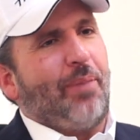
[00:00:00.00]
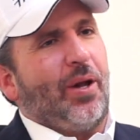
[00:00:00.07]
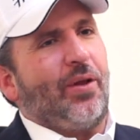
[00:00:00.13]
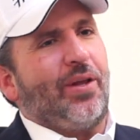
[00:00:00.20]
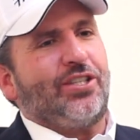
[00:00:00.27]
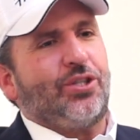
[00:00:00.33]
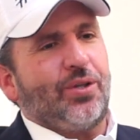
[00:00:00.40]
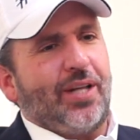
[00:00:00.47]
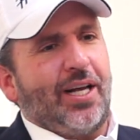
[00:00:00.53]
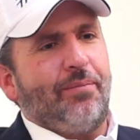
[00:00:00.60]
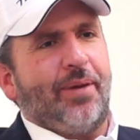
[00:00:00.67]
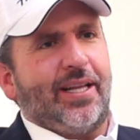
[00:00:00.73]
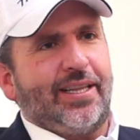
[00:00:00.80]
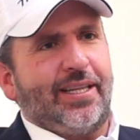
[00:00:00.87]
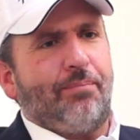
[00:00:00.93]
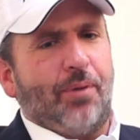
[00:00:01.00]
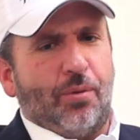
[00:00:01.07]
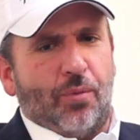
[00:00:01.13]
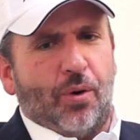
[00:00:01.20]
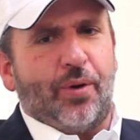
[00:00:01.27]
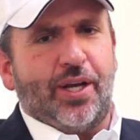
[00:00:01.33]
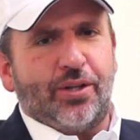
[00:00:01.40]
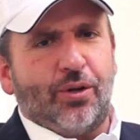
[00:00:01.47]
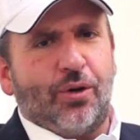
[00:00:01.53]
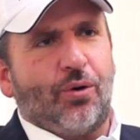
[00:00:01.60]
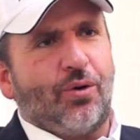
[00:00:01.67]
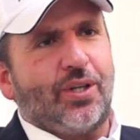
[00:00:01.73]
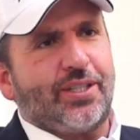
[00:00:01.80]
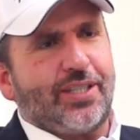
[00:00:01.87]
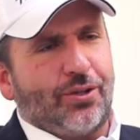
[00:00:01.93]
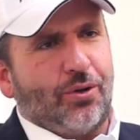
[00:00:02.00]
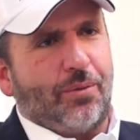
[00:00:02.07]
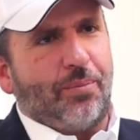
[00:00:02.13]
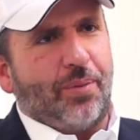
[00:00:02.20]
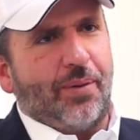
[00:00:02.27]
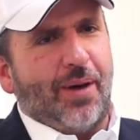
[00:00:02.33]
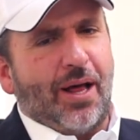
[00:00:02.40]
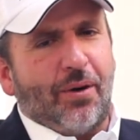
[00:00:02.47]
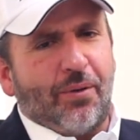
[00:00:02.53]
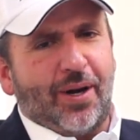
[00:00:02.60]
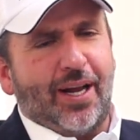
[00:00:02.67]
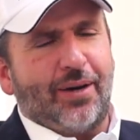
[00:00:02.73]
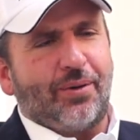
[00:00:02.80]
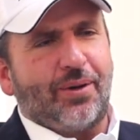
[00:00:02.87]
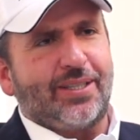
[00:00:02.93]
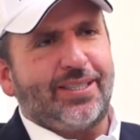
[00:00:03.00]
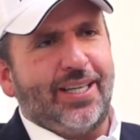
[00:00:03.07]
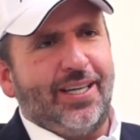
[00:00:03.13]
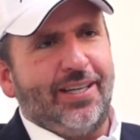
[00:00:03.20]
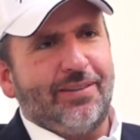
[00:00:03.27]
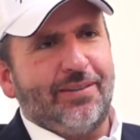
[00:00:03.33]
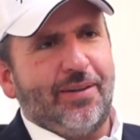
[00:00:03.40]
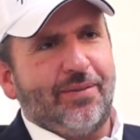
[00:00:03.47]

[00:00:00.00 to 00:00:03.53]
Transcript: pero adicionalmente promoviéndolo con el sector privado, claro que sí,